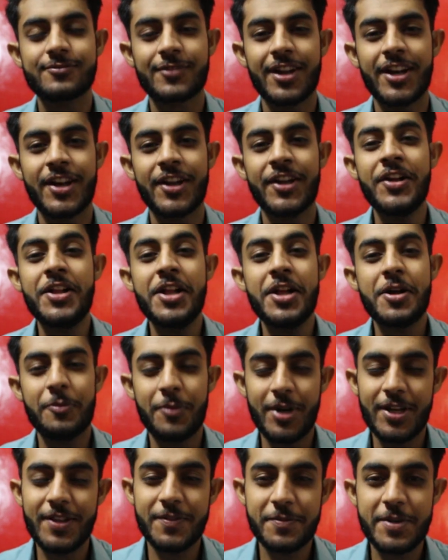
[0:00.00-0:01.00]
खैर
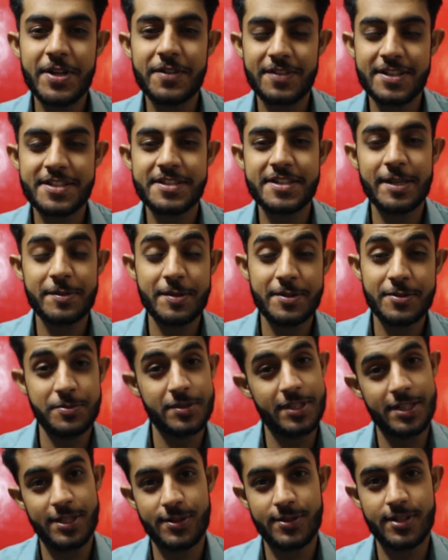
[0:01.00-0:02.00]
बाय द मेरा फर्स्ट टाइम है जो
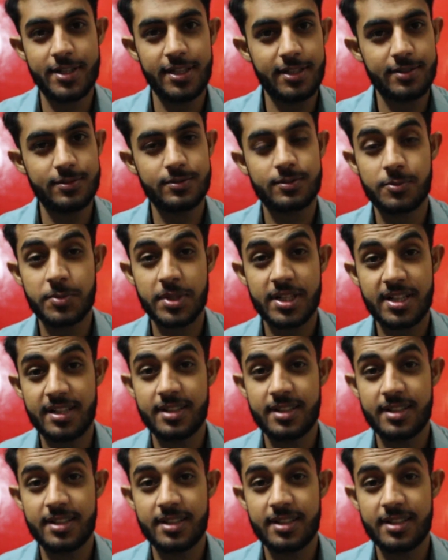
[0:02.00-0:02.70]
मैं लाहौर आया हूँ और मैं